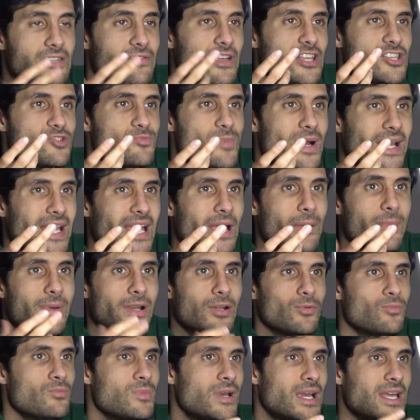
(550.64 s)
se tiveres uma
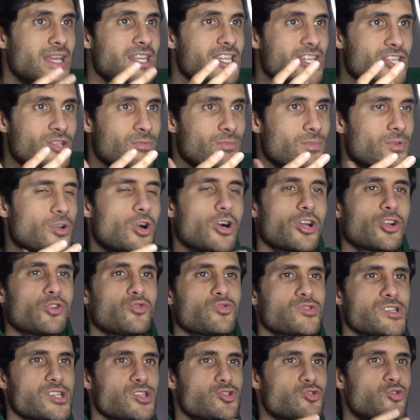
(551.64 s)
câmera um bocadinho melhor,
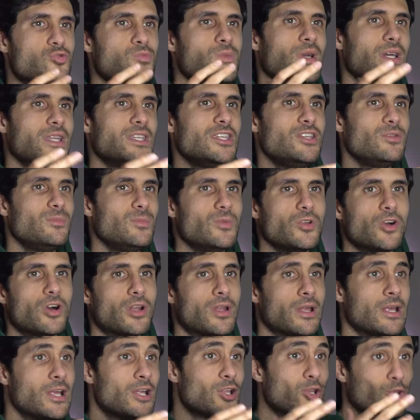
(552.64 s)
com um sensor um bocadinho
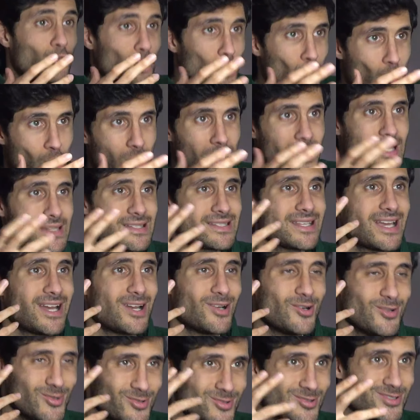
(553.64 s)
melhor do que lá
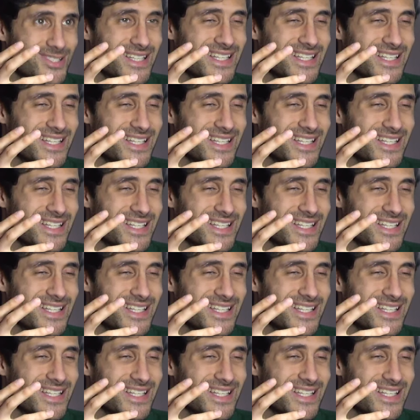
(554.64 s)
está um